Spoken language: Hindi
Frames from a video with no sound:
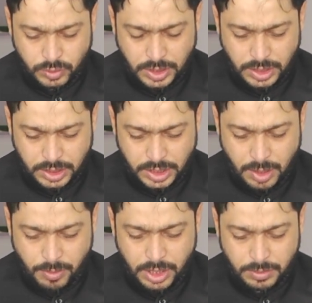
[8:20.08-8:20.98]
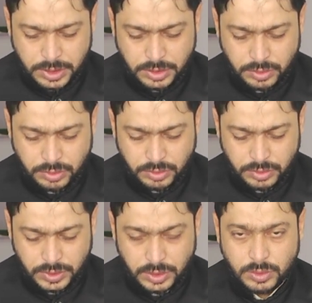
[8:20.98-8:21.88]
वल किताबिल
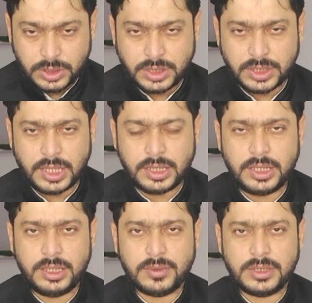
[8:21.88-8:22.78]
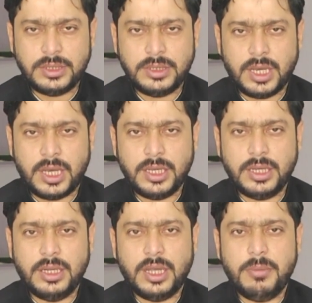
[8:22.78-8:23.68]
मस्तूर व नूर सात व
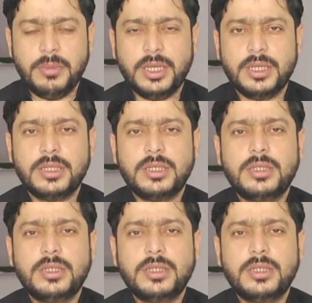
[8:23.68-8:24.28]
ज़िया